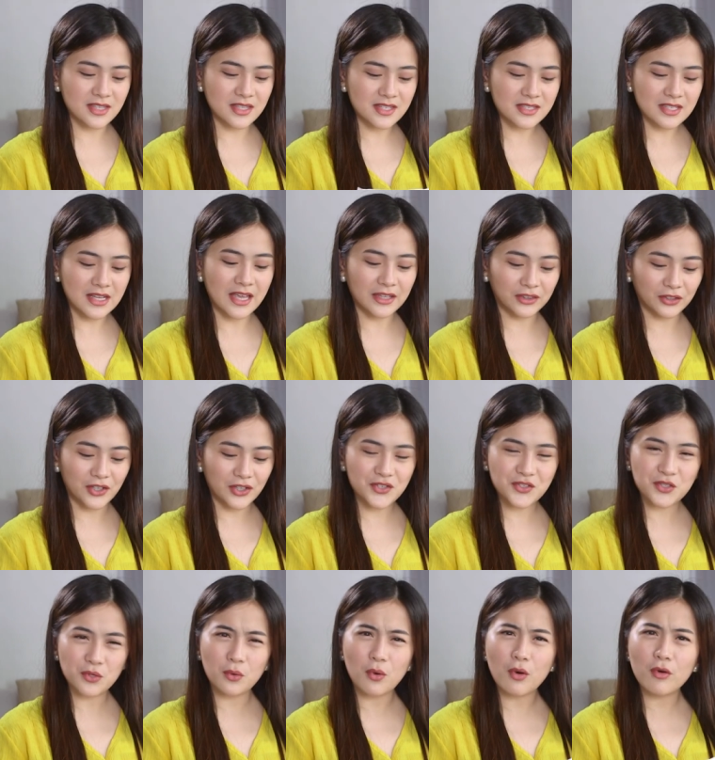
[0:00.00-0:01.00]
this letter is
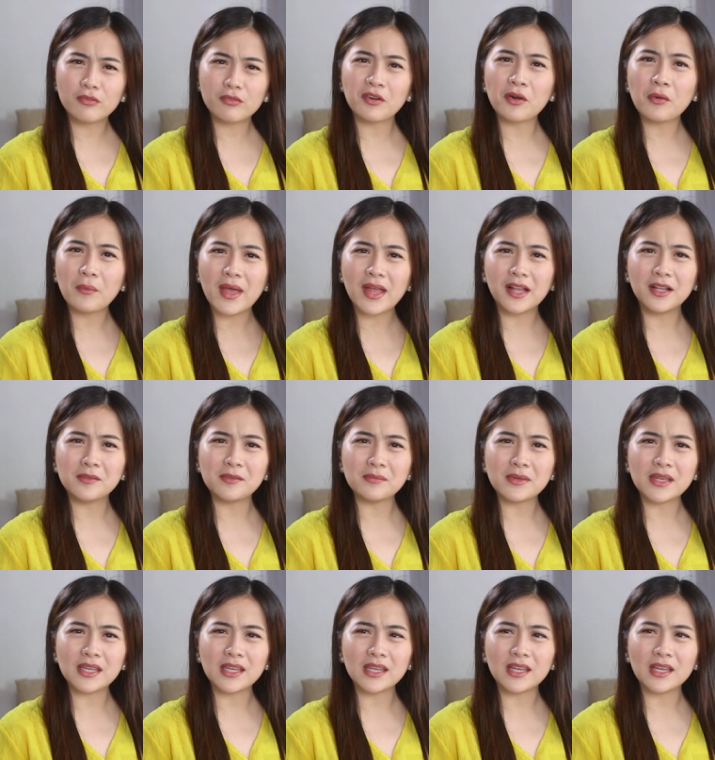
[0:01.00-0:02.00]
so
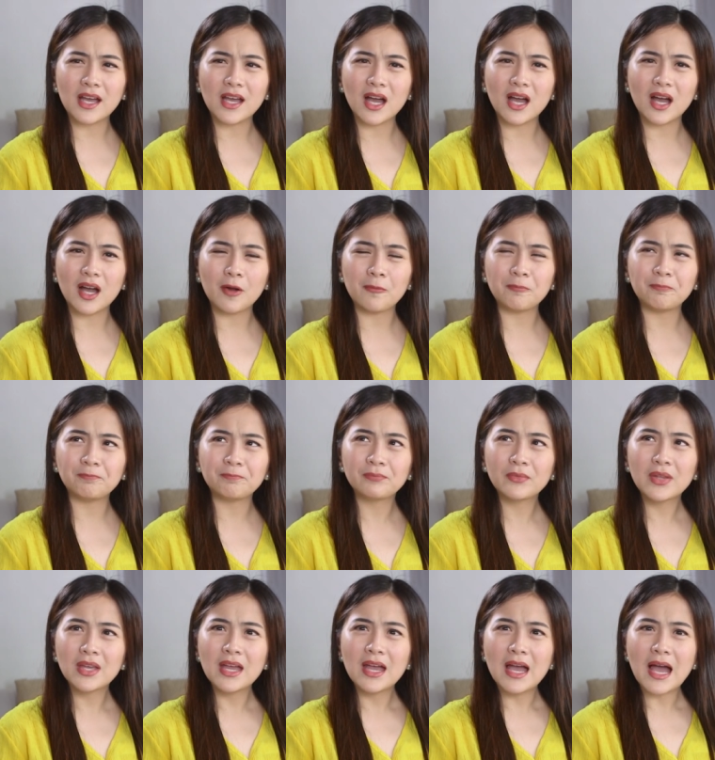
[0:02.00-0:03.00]
overwhelming. Um,
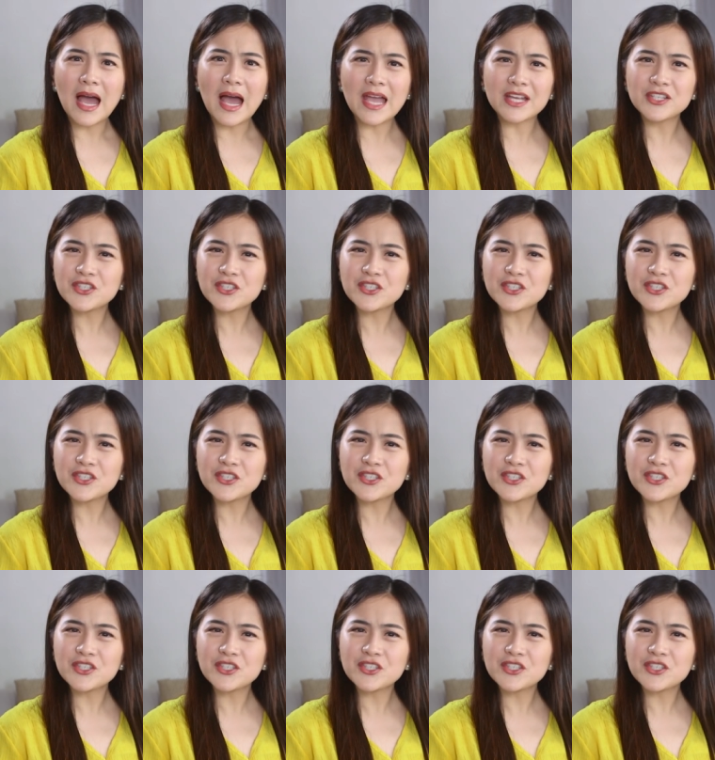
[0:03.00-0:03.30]
I